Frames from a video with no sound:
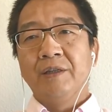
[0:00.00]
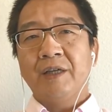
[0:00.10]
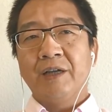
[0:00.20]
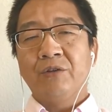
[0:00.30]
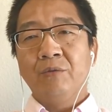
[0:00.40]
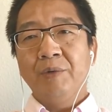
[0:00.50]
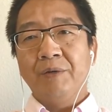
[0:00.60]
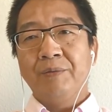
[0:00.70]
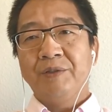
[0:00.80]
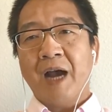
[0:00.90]
在东北
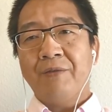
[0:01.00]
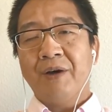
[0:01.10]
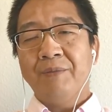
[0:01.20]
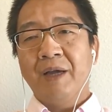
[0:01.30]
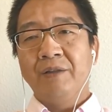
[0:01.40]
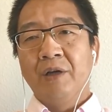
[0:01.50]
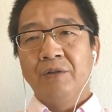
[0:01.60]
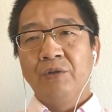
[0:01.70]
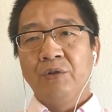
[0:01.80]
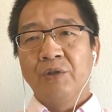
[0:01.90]
亚方面
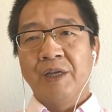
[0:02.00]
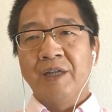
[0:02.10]
仍